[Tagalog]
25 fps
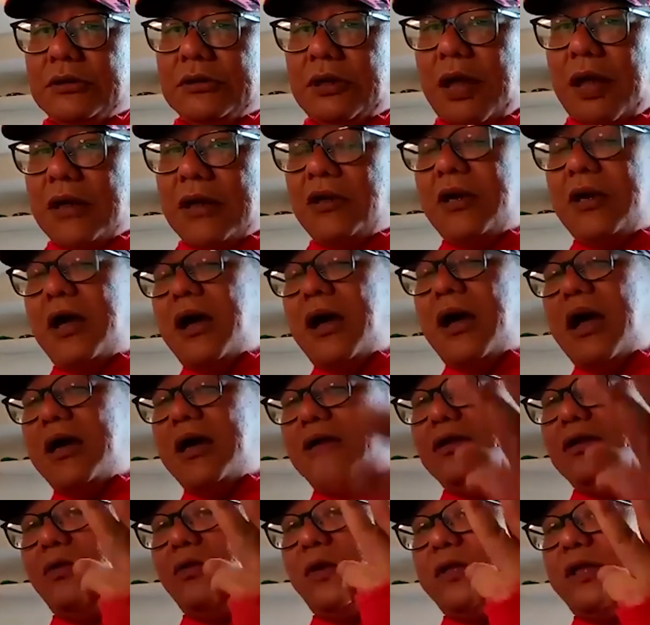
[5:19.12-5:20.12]
Lalo na ah,
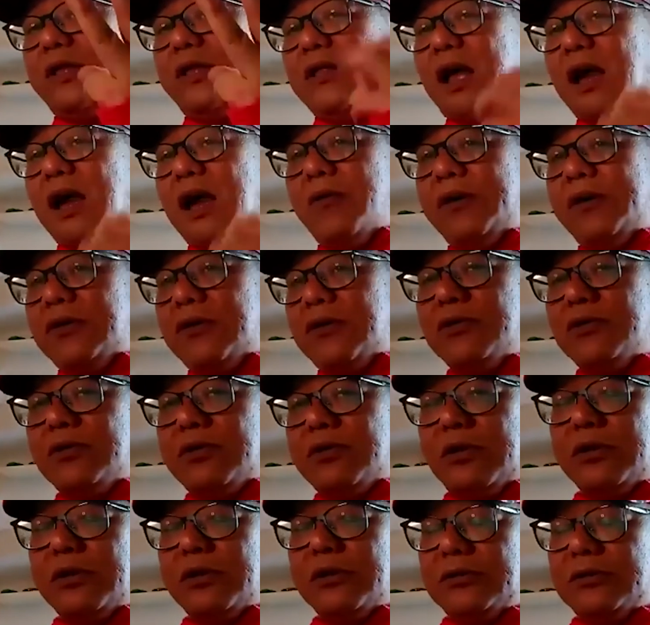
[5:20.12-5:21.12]
within our
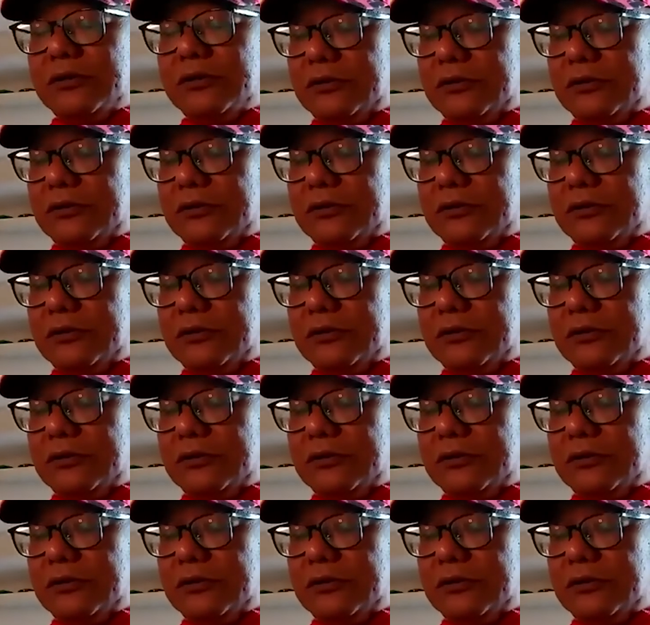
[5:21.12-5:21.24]
control.